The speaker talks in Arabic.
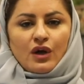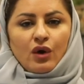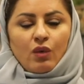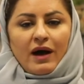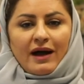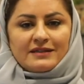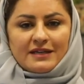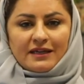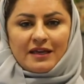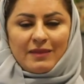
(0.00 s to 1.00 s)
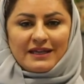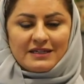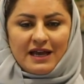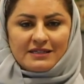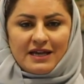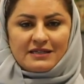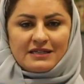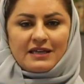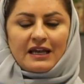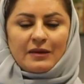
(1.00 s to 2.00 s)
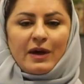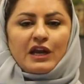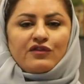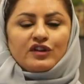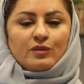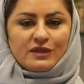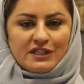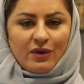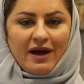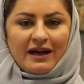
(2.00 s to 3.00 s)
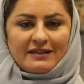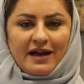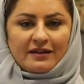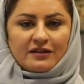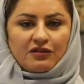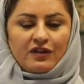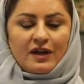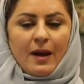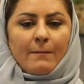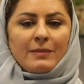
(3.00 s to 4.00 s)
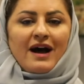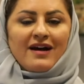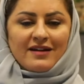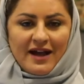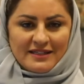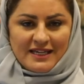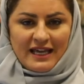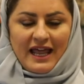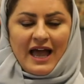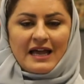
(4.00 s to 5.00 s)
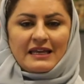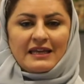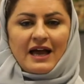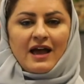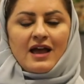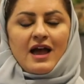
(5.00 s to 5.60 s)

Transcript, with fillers: والتقييمات الأساسية لمعرفة مستوى أداء الطفل مهاراته الحالية